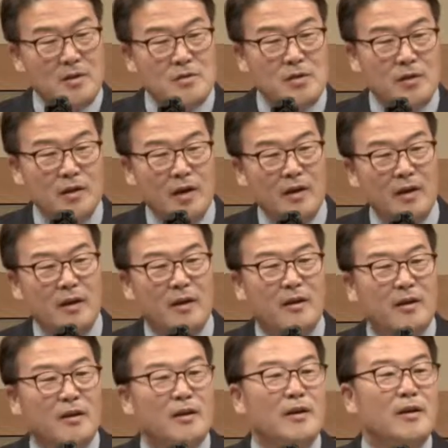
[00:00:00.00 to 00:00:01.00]

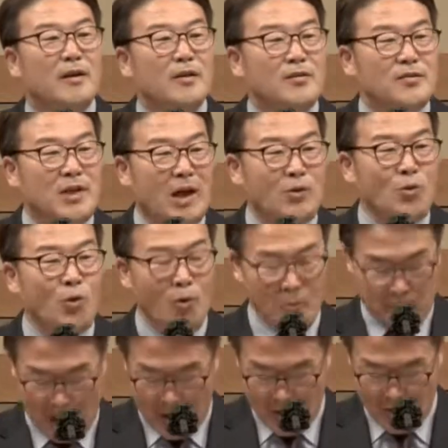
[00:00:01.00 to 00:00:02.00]
천하의
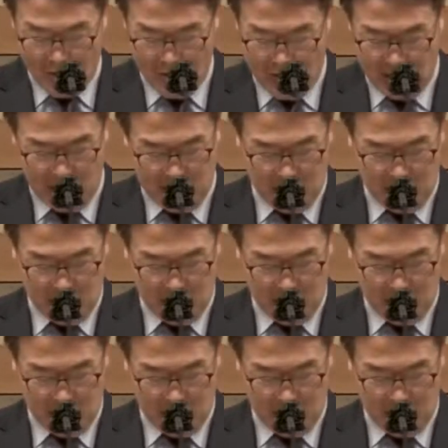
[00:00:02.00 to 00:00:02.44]
사도 바울이